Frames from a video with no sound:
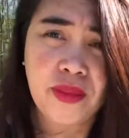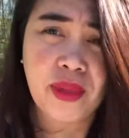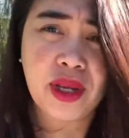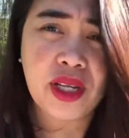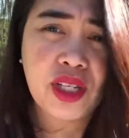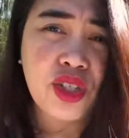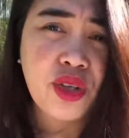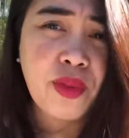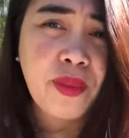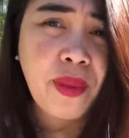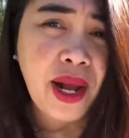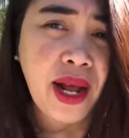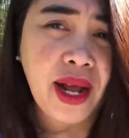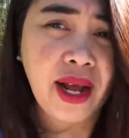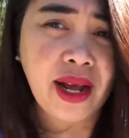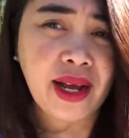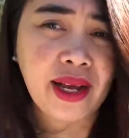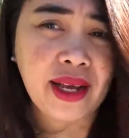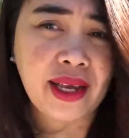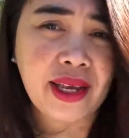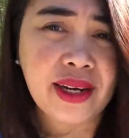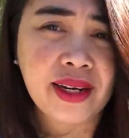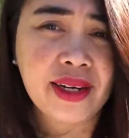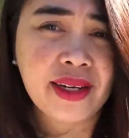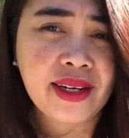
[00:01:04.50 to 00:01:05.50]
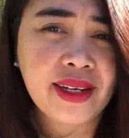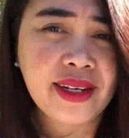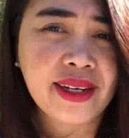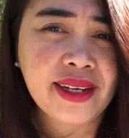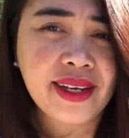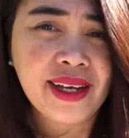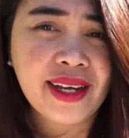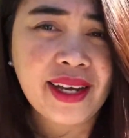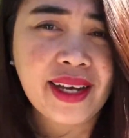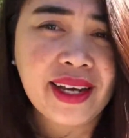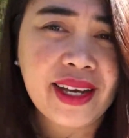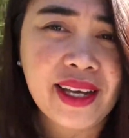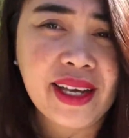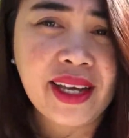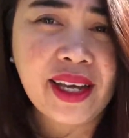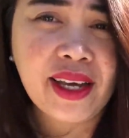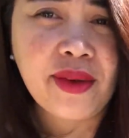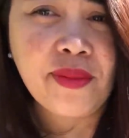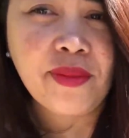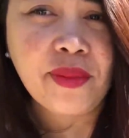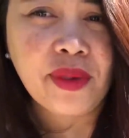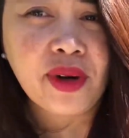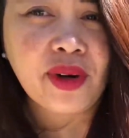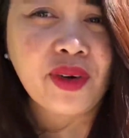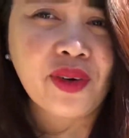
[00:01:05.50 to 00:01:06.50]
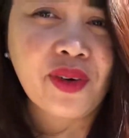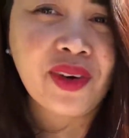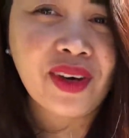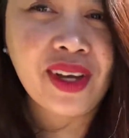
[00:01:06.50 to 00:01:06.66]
medyo mahangin. Ayan, pero